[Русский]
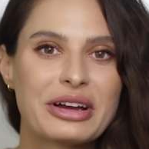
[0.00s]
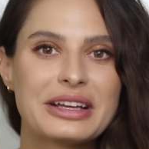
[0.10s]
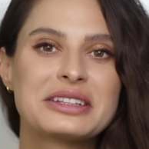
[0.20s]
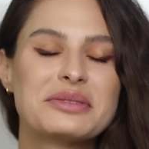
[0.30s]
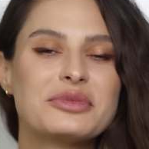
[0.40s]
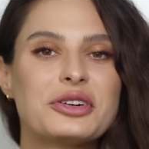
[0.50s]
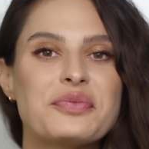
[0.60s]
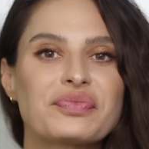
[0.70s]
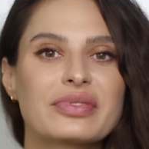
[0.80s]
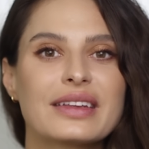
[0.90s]

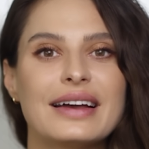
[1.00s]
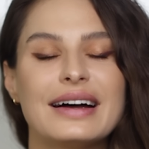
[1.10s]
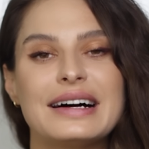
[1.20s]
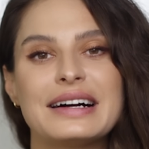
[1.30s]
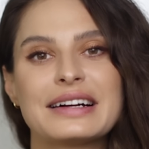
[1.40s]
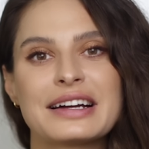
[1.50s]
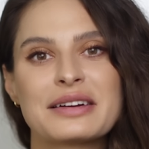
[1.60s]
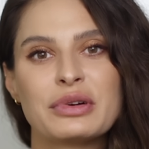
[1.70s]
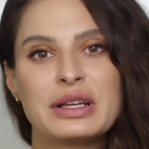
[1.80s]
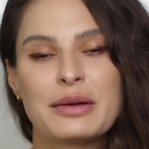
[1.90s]
поэтому а,
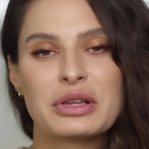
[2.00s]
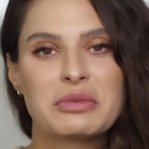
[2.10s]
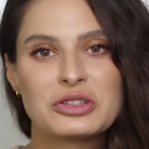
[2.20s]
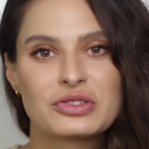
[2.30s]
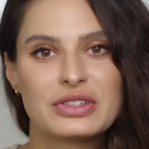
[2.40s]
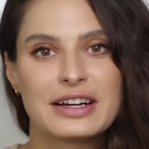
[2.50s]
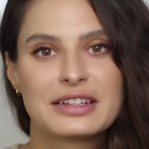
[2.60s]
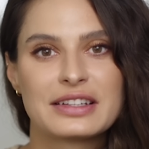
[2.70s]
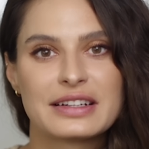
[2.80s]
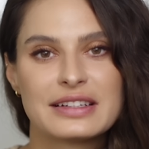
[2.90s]
как бы я понимаю, что
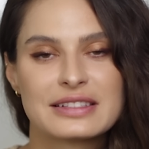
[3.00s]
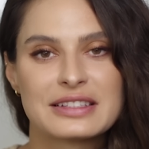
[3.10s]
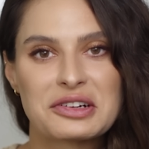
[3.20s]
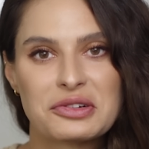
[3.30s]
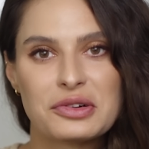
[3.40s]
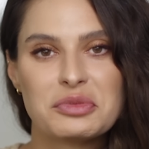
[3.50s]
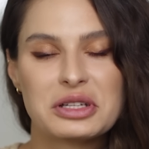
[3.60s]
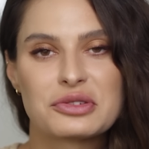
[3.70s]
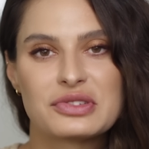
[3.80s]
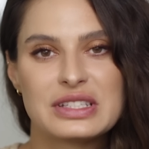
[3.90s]
некоторые
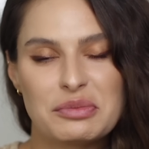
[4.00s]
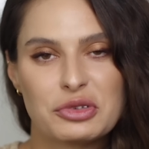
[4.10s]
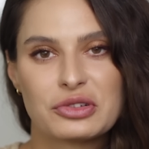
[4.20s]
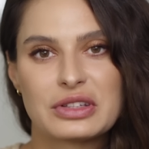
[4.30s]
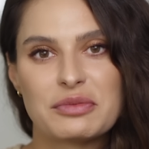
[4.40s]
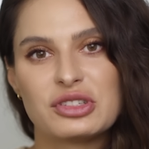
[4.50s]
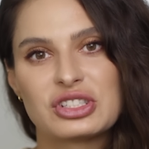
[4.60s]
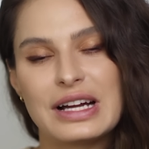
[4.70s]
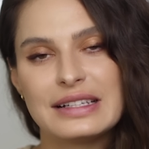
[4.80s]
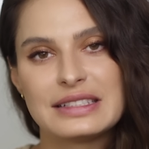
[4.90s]
знакомые, друзья могут
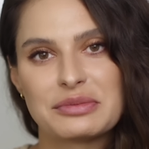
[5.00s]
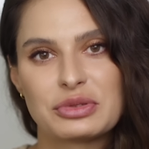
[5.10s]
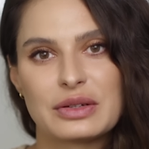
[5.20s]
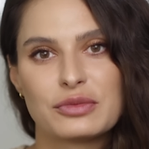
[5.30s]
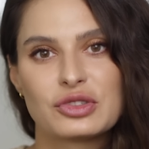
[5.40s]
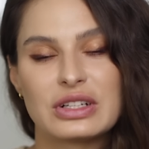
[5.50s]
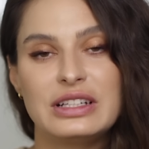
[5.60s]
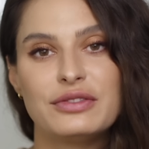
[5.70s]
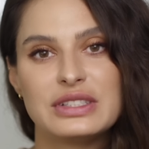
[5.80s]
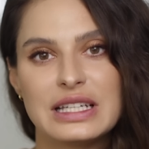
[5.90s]
обижаться, потому что
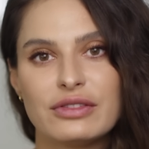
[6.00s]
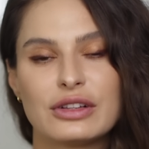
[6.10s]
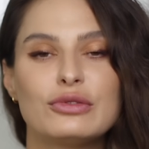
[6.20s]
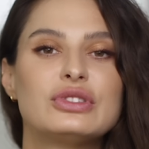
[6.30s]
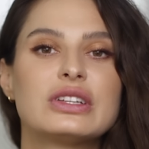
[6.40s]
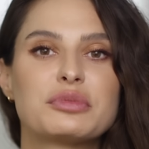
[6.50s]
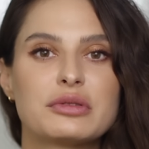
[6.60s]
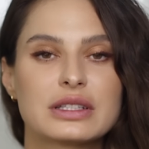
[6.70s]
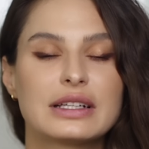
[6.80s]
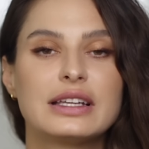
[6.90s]
не все ведь люди,
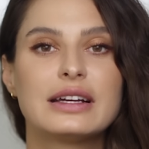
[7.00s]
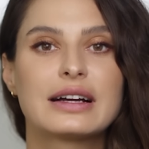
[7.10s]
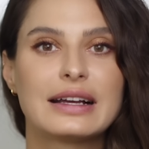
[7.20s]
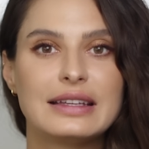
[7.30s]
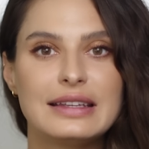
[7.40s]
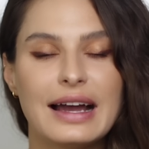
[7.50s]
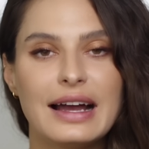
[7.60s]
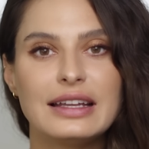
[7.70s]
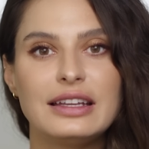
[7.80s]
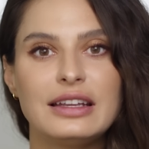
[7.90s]
например, такие, как
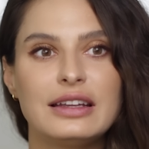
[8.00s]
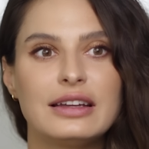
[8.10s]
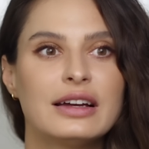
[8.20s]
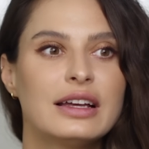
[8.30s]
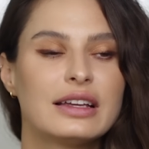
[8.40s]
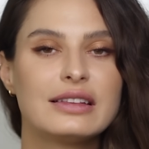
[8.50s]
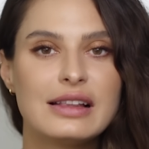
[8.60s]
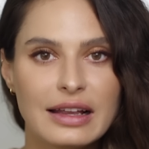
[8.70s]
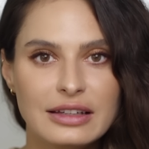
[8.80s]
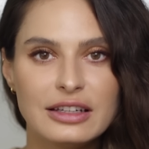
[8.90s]
я, и
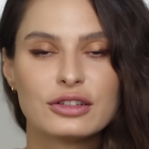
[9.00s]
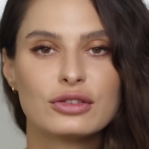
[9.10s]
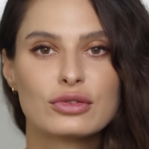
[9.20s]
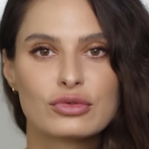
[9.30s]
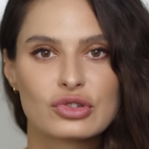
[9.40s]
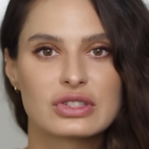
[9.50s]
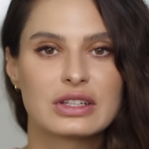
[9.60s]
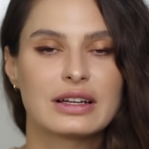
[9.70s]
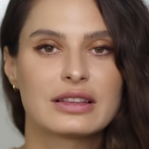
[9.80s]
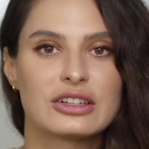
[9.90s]
для них
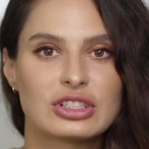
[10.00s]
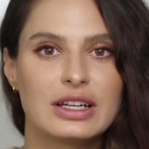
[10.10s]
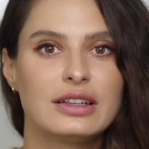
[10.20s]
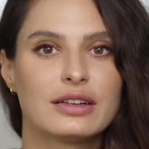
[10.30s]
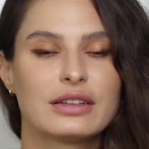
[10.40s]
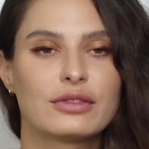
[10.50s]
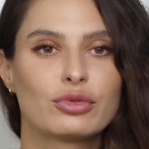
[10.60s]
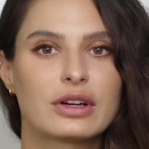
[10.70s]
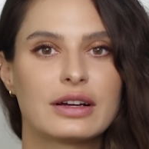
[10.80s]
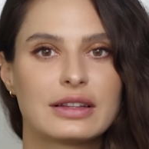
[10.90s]
дружеские отношения — это
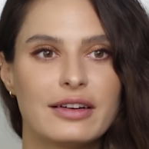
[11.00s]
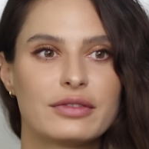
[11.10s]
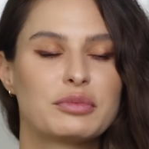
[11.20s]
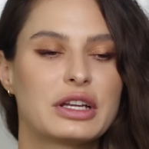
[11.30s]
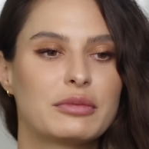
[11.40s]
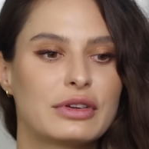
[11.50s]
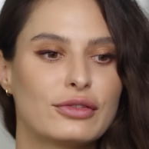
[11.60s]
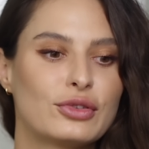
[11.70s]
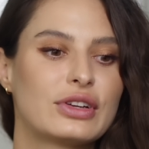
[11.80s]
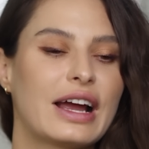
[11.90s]
вот когда вы прям,
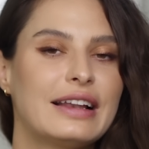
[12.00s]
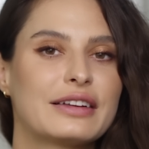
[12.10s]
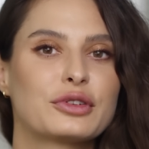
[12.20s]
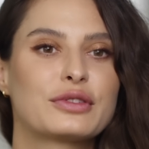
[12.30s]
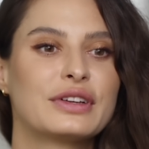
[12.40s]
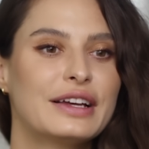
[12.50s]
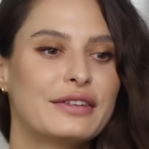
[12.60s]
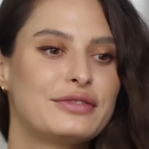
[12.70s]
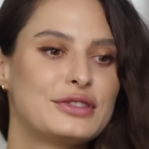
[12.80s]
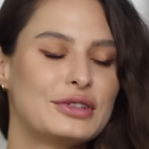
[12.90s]
ну, реально вот
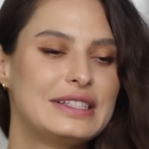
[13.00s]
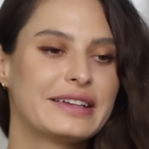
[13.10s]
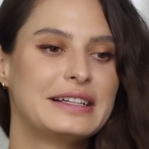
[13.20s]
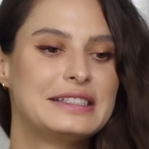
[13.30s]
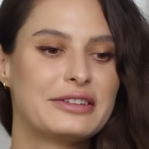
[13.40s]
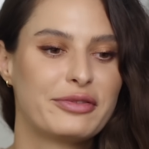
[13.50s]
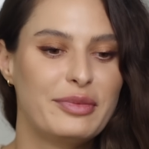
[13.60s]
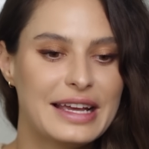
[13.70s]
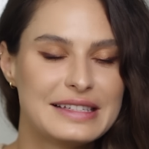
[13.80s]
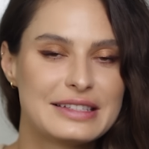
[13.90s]
все делаете
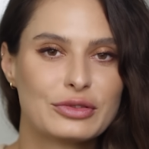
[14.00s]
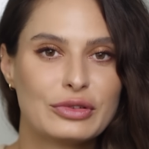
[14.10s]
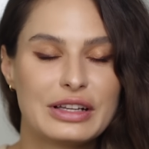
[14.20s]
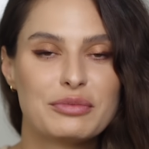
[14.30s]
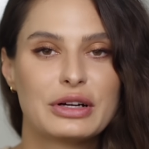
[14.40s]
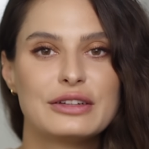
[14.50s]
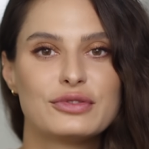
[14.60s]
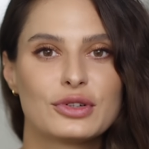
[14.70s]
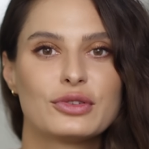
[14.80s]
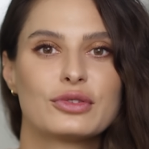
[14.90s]
вместе, ну, либо не
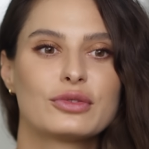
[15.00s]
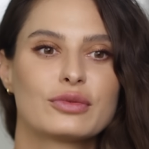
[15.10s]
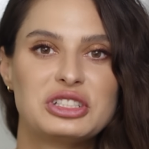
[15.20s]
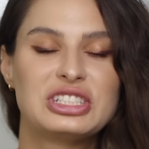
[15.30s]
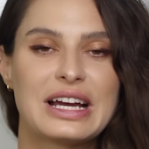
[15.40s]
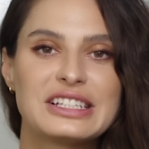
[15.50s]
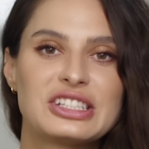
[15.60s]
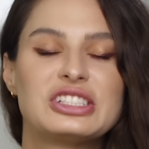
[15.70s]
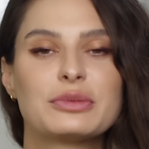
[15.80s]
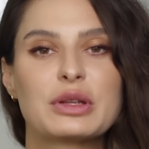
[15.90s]
все, но
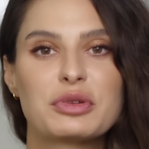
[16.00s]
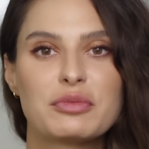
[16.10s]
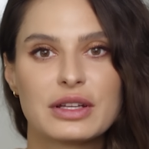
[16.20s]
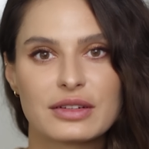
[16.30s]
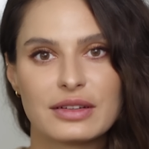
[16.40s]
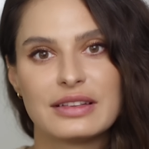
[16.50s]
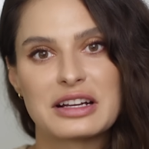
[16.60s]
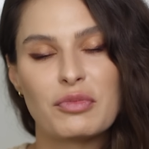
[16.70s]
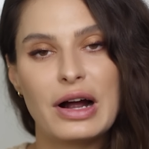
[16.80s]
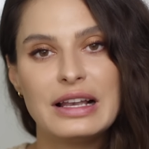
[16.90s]
чаще, чем, например,
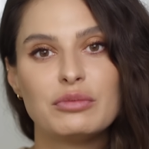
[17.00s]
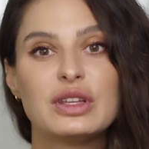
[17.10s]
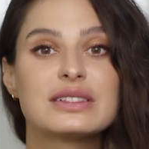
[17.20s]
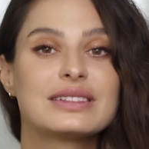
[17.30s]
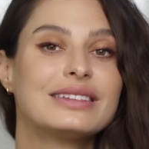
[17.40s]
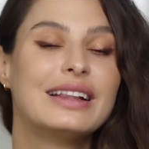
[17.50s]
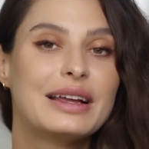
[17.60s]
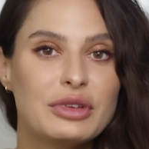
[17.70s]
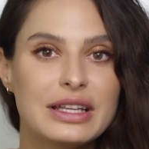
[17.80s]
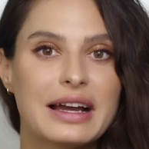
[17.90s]
нормальным есть
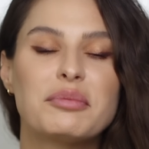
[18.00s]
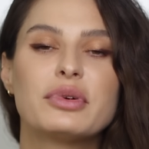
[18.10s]
для меня.